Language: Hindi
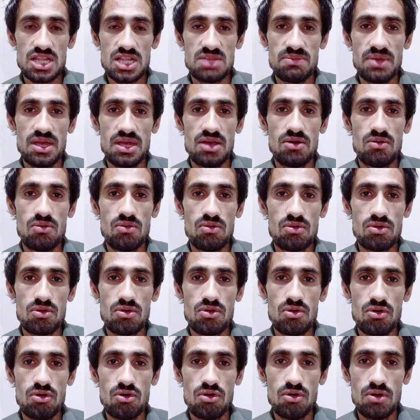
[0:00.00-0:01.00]
बाद में
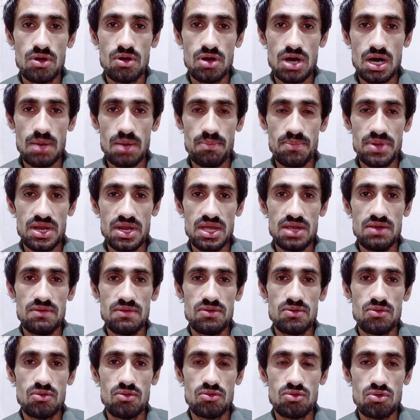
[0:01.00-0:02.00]
उनको अपनी
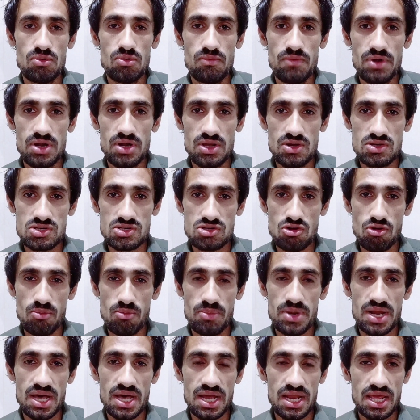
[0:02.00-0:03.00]
यूट्यूब वीडियोस को
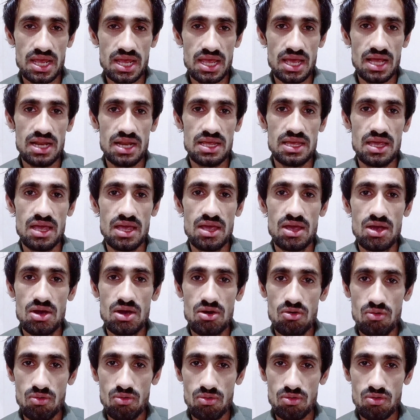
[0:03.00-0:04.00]
बनाने के लिए
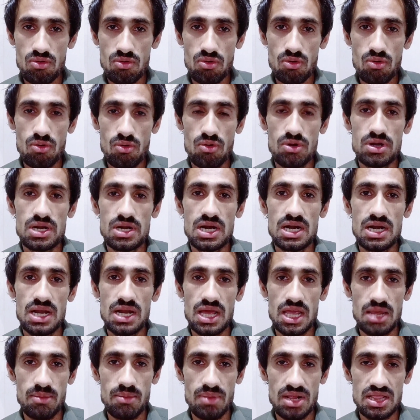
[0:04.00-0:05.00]
उनको कंटेंट
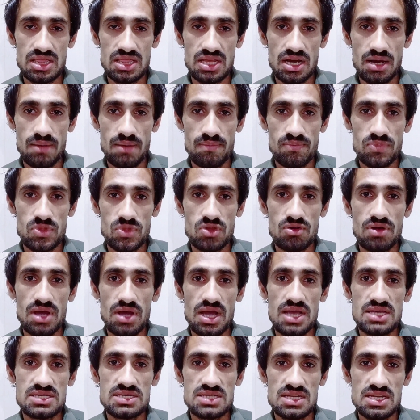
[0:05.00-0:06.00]
नहीं मिलता तो
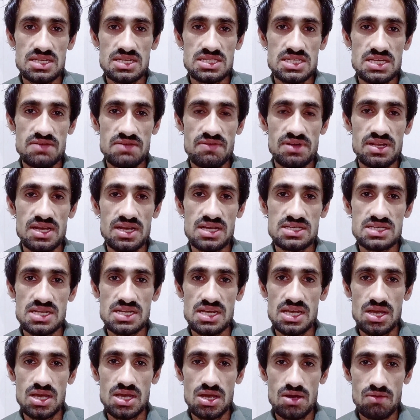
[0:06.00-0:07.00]
गाइज़ इसी वजह
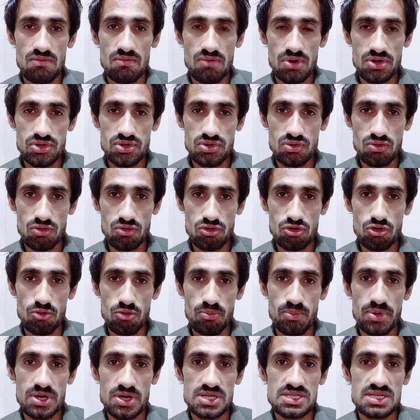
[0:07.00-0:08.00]
से वो
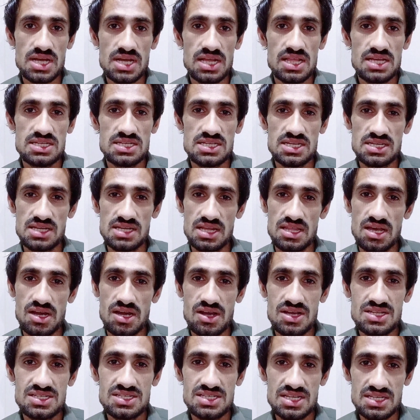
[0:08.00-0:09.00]
यूट्यूब पर ज़्यादा से ज़्यादा
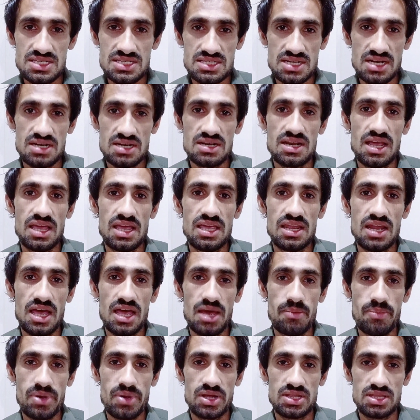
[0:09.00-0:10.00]
कंसिस्टेंट नहीं
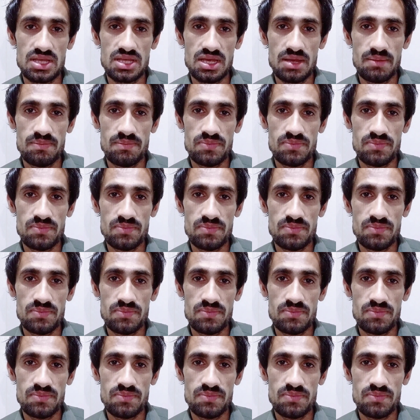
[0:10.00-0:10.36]
रह पाते